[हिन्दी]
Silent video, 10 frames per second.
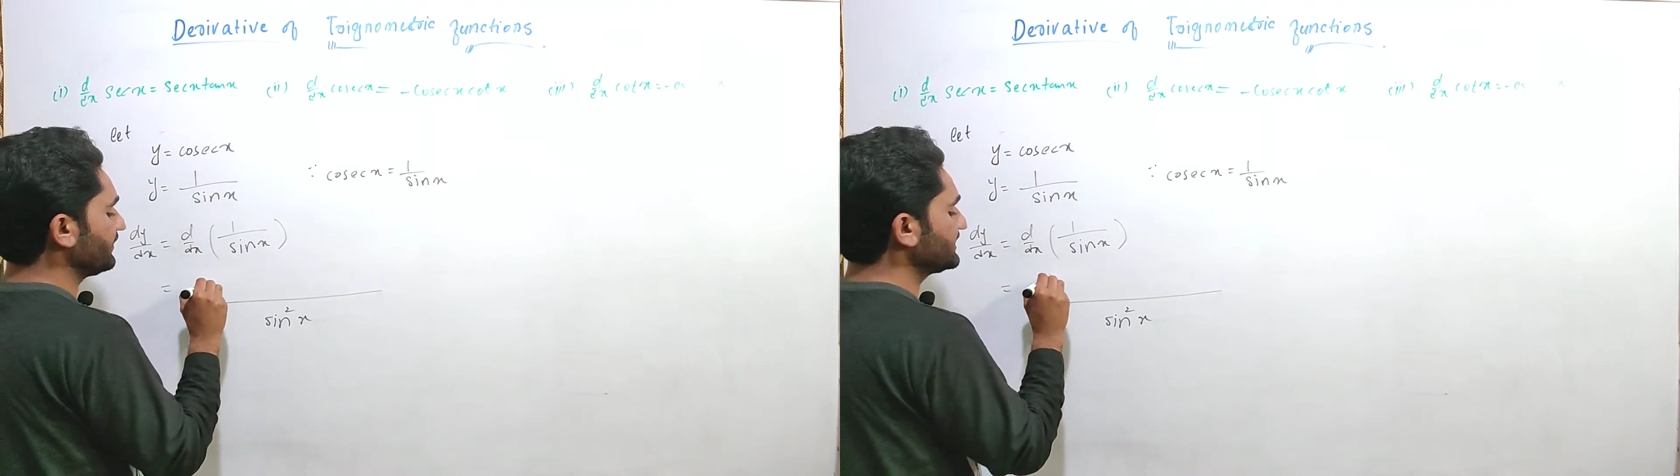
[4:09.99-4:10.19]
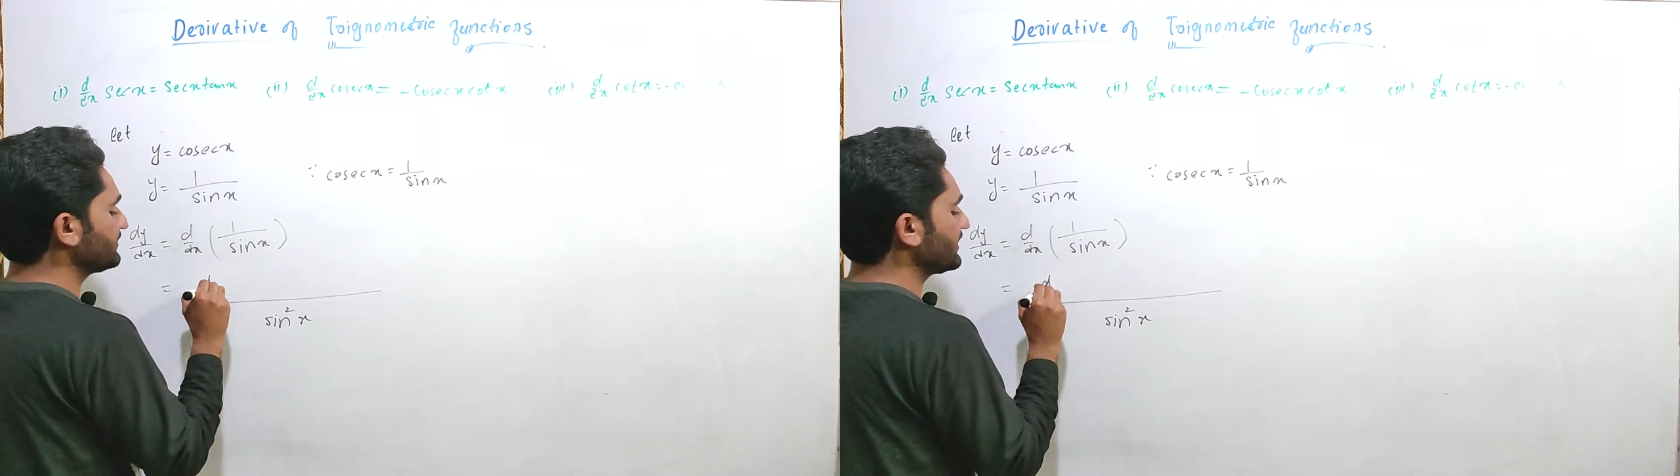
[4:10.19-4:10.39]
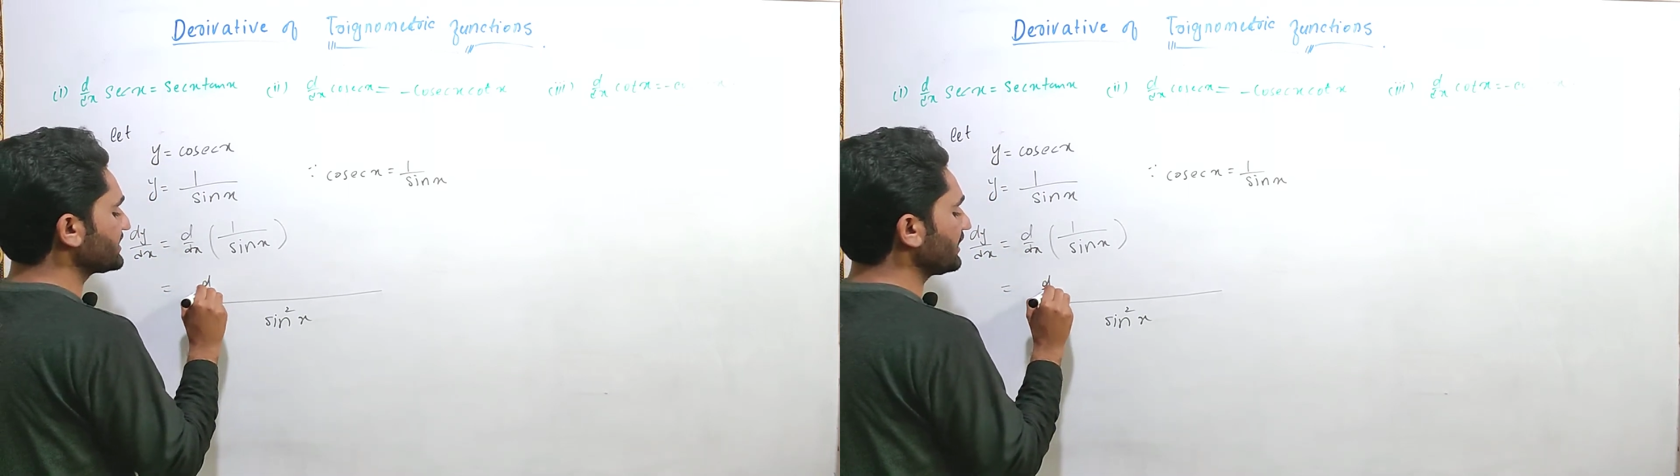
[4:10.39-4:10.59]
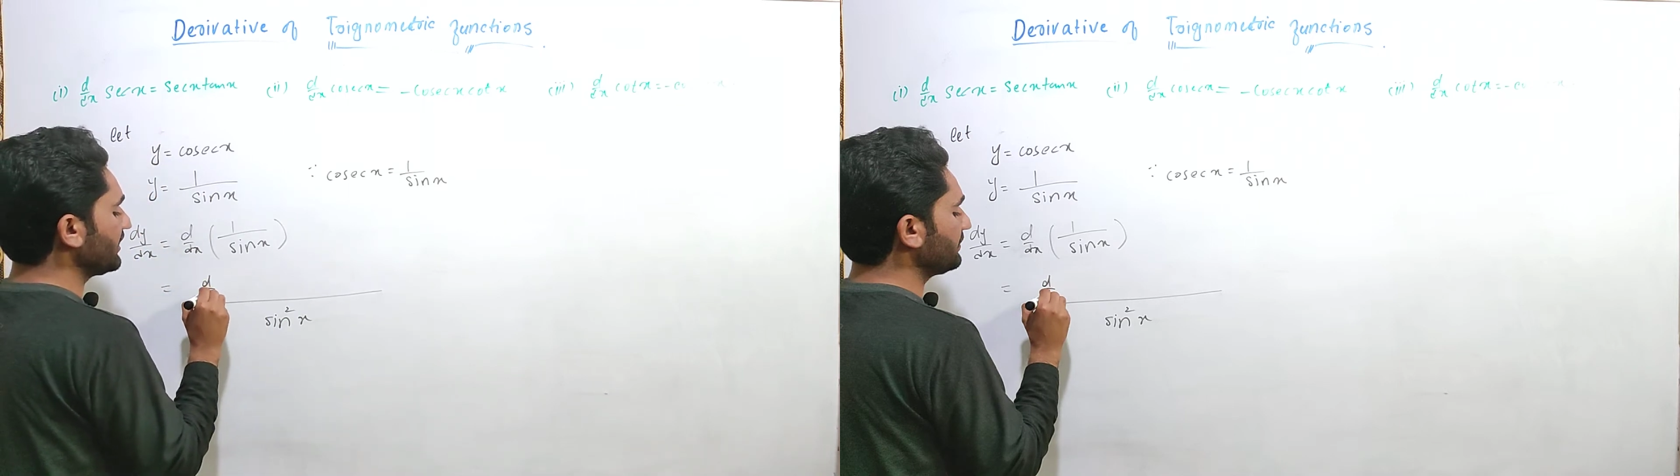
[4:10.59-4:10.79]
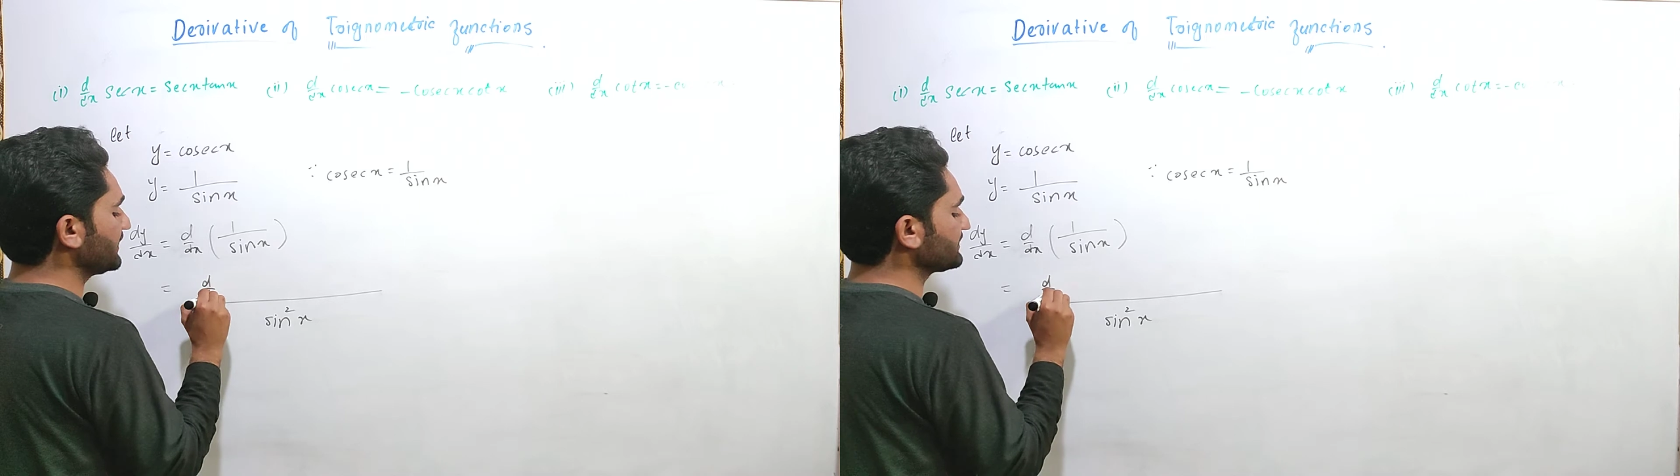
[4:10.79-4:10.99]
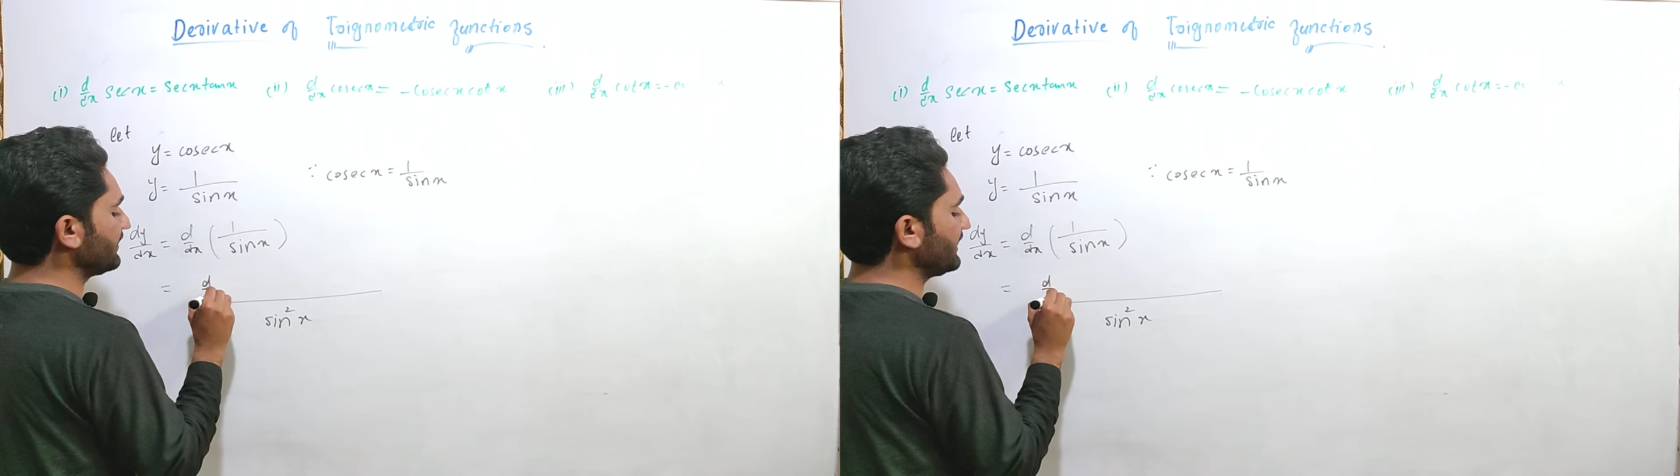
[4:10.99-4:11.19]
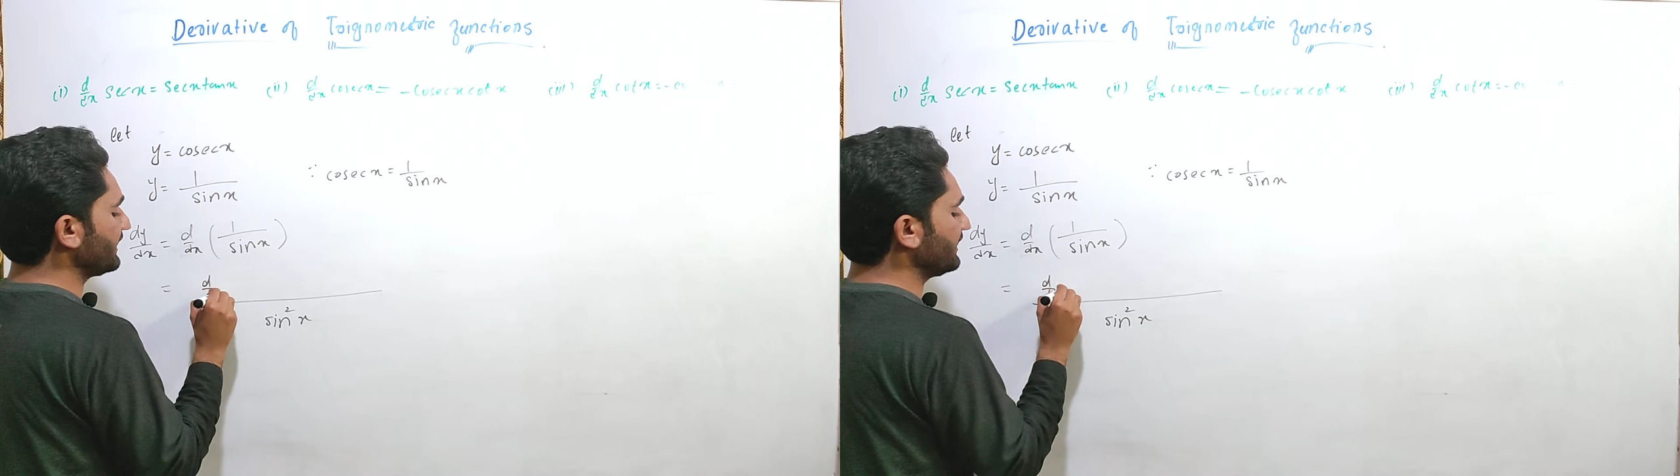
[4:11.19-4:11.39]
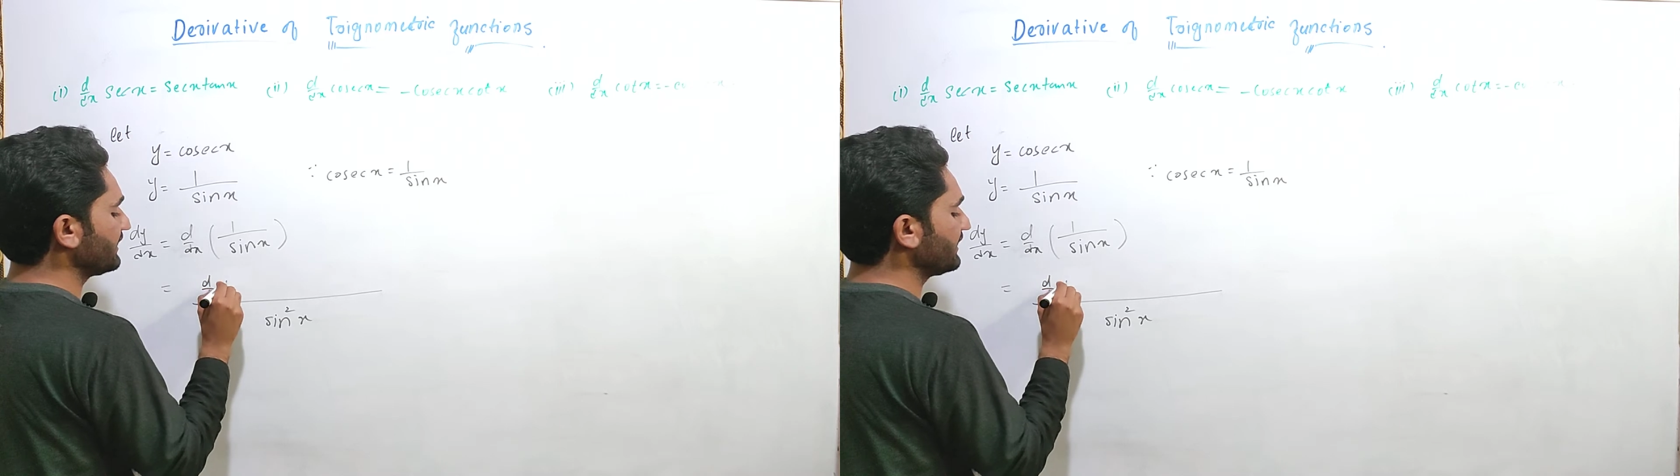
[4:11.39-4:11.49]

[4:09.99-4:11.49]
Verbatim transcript: फर्स्ट फंक्शन हमारे पास वन है